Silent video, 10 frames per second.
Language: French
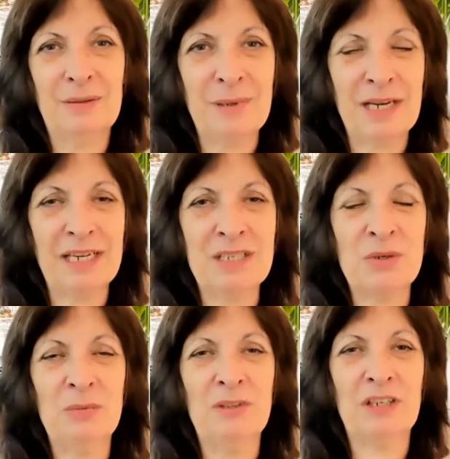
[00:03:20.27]
Par
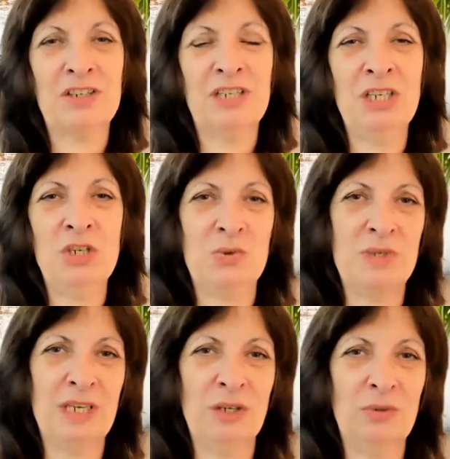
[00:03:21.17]
exemple, Virginie, je
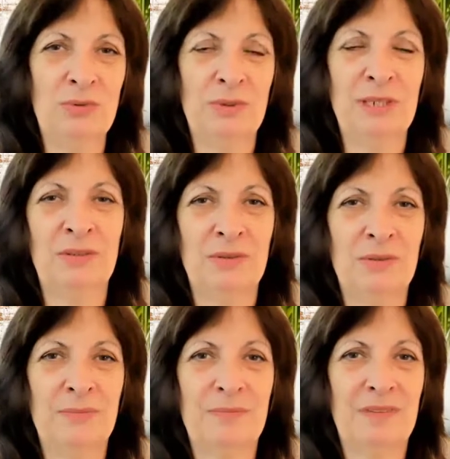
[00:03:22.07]
sais que tu es
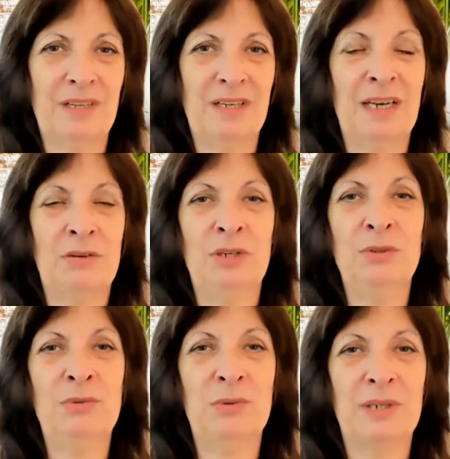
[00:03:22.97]
dans la voie
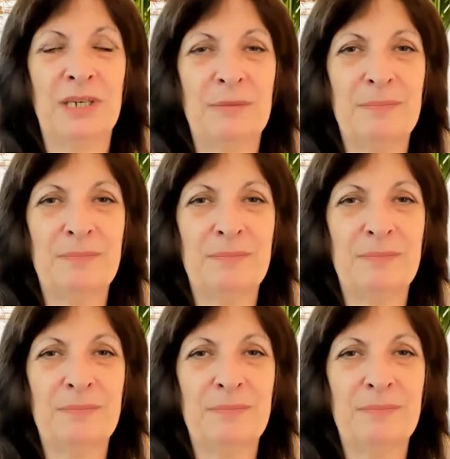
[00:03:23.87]
du yoga.